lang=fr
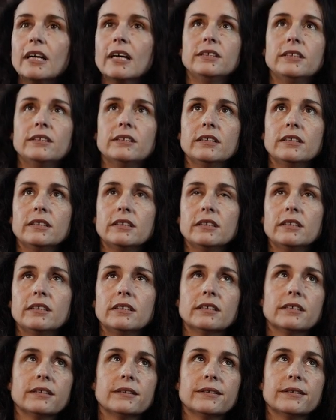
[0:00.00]

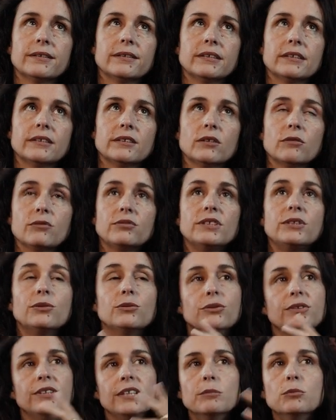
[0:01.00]
des euh, envies
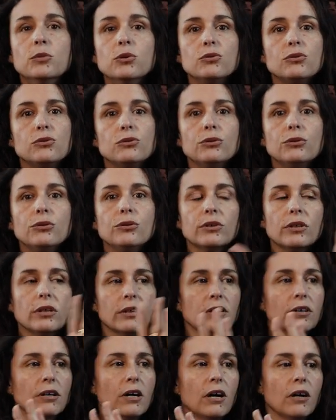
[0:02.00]
de
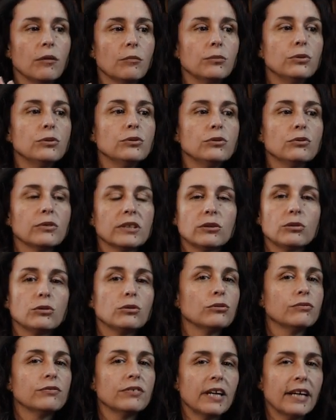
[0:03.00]
démesure, un besoin de
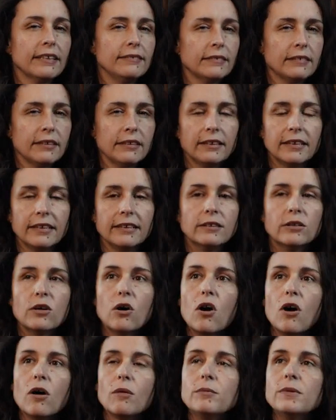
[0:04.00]
souveraineté
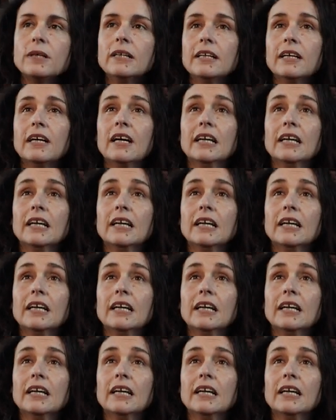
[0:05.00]
énorme.